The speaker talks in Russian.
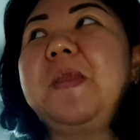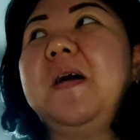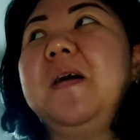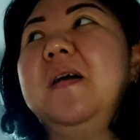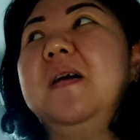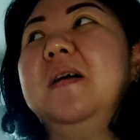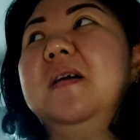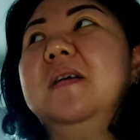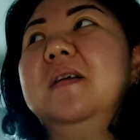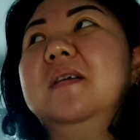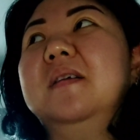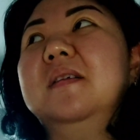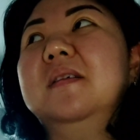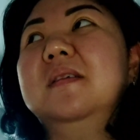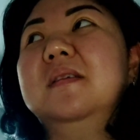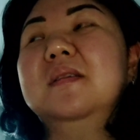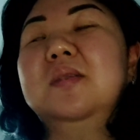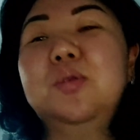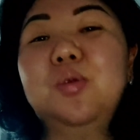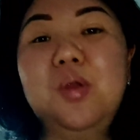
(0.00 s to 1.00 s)
а,
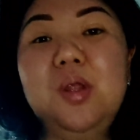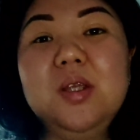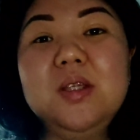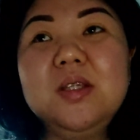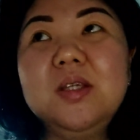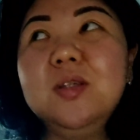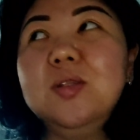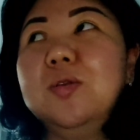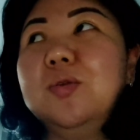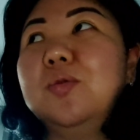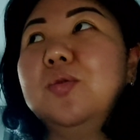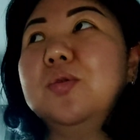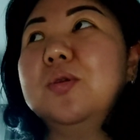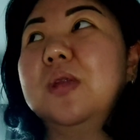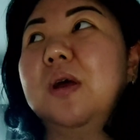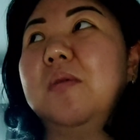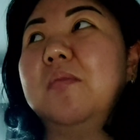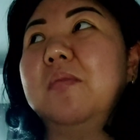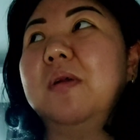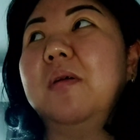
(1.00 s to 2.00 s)
турецкий
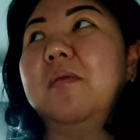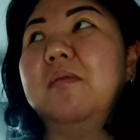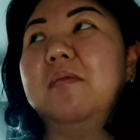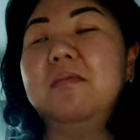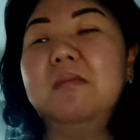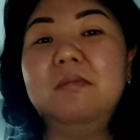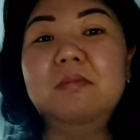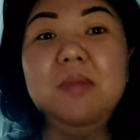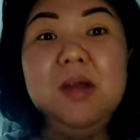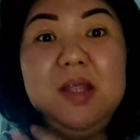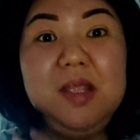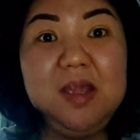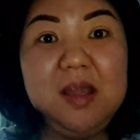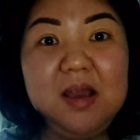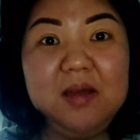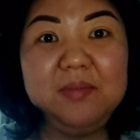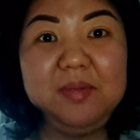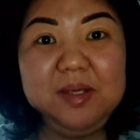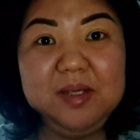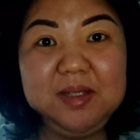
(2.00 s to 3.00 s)
друг там нам
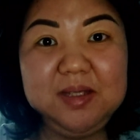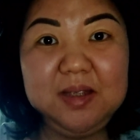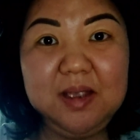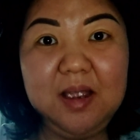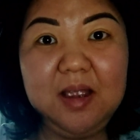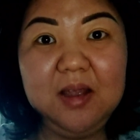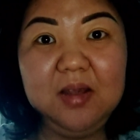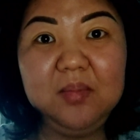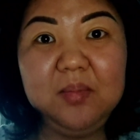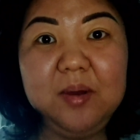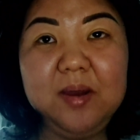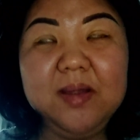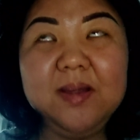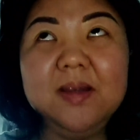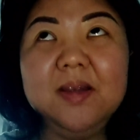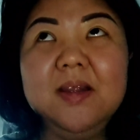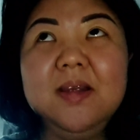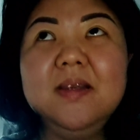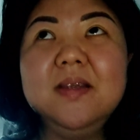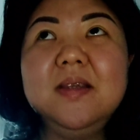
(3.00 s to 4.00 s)
мне объясняет
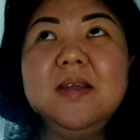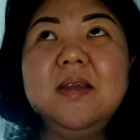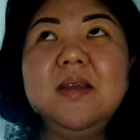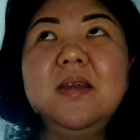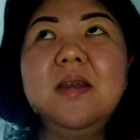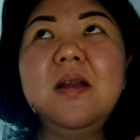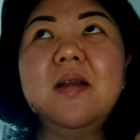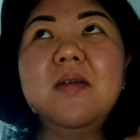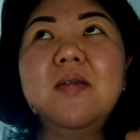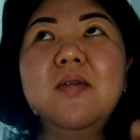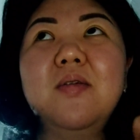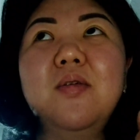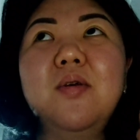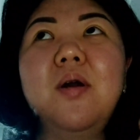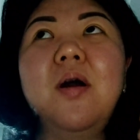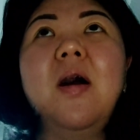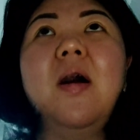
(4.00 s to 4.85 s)
по-английски, я говорю,